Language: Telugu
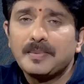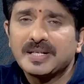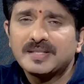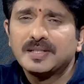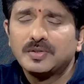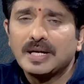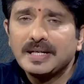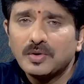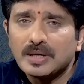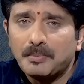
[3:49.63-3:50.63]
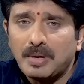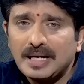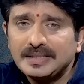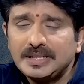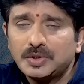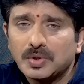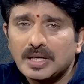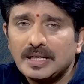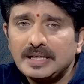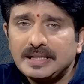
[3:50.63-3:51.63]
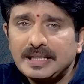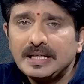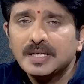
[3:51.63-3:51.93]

పరిస్థితి ఉంది అంటే ఒక బాధితురాలికి